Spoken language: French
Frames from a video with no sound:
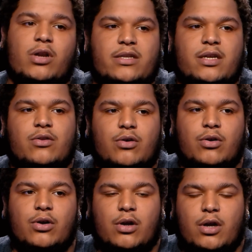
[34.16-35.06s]
de la scène,
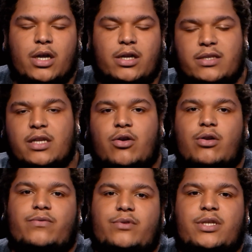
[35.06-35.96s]
euh, la scène
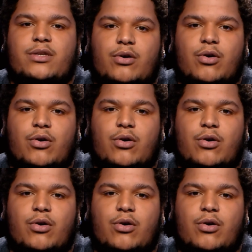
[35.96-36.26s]
Call of Duty